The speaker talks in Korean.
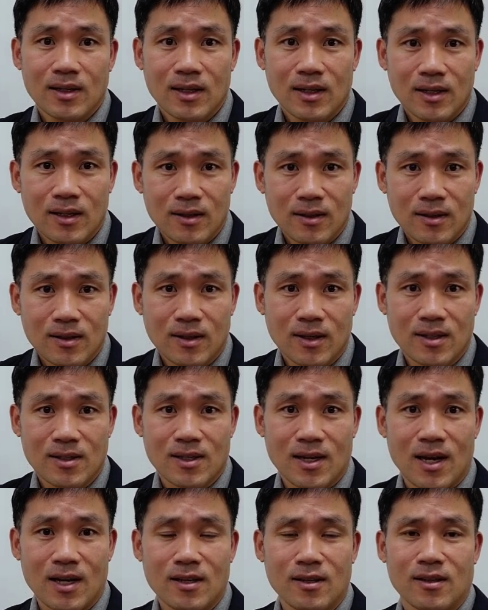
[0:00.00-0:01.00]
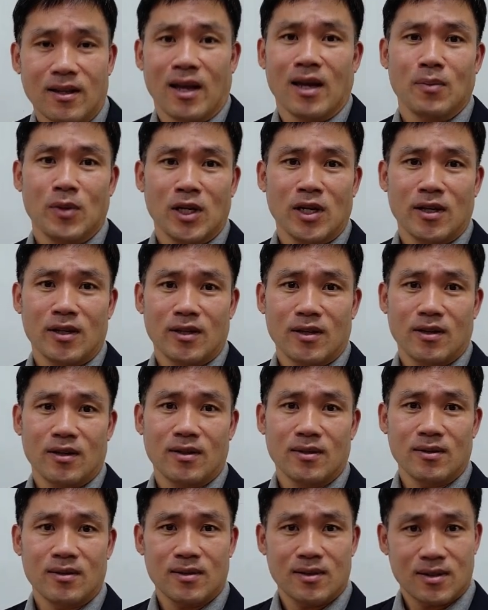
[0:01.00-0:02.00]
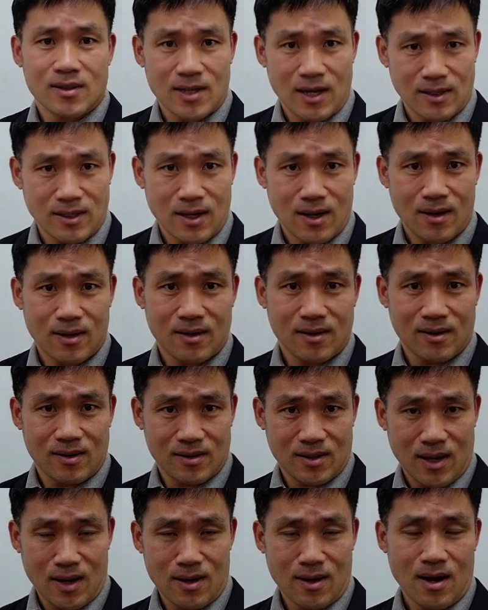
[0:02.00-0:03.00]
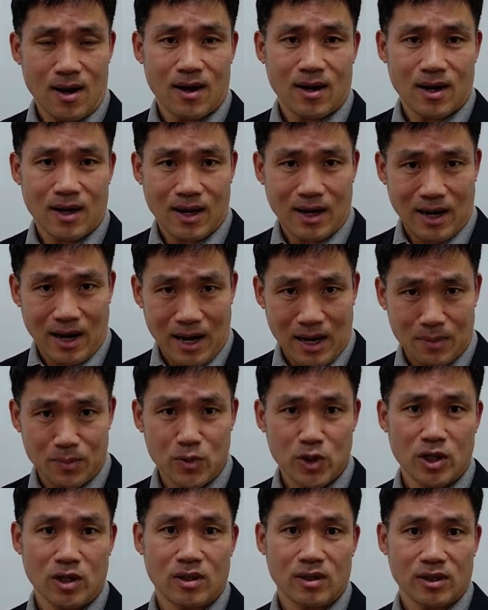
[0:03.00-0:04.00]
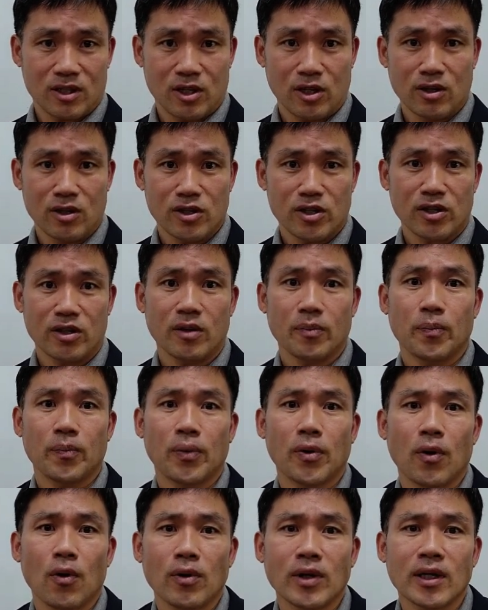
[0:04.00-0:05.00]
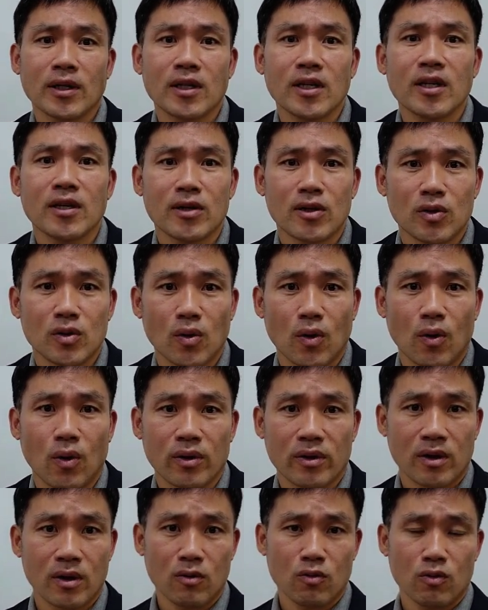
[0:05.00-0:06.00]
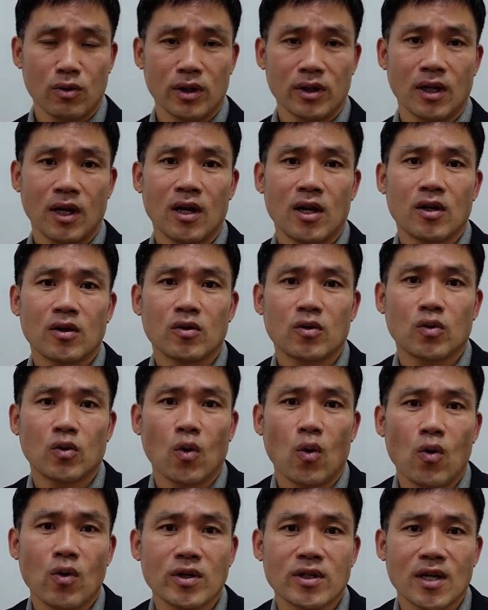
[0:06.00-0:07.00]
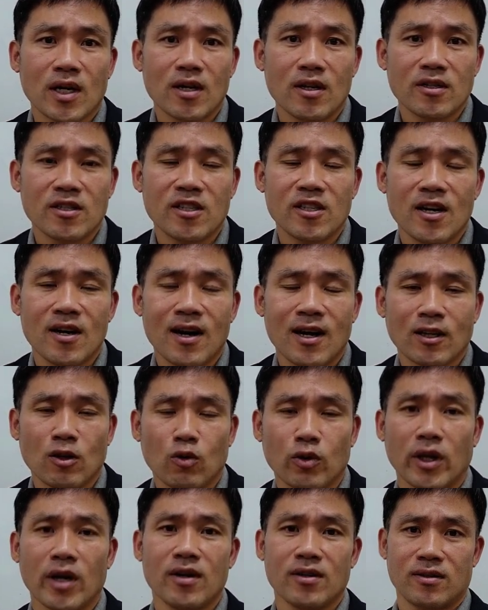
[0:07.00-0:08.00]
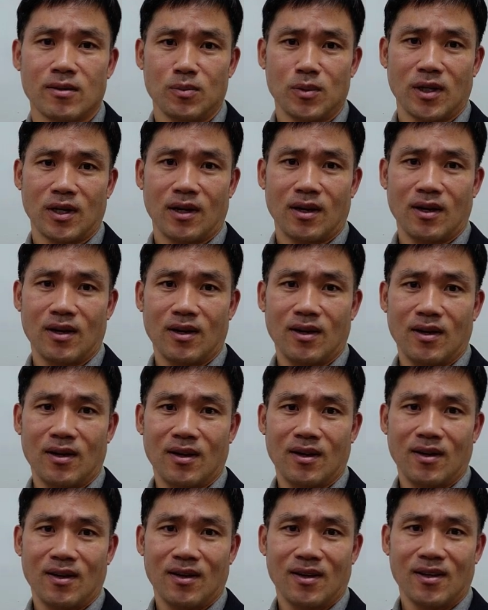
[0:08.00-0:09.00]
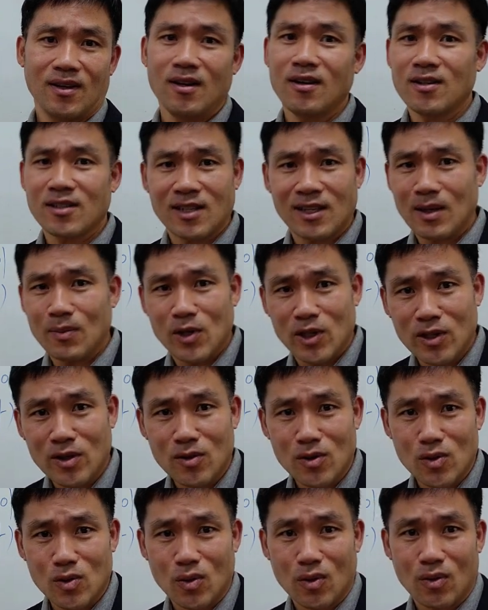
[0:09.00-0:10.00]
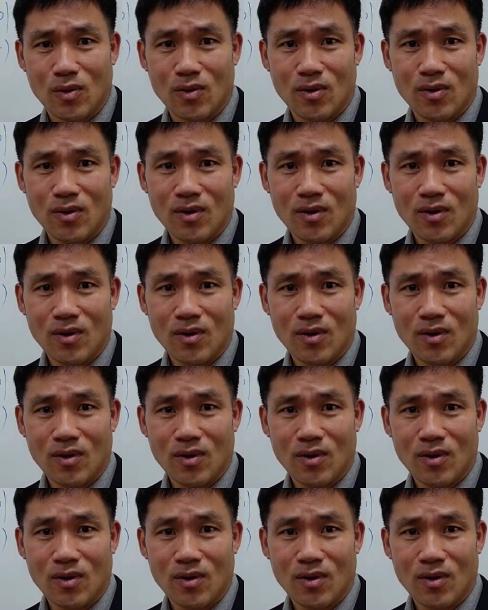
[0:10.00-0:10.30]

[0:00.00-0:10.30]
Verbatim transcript: 이렇게 자기 내면에 있는 사상, 생각, 감정, 정서를 표현한 이 글도 결국은 독자를 지향하도록 되어 있습니다. 읽을 사람이 있는 거죠.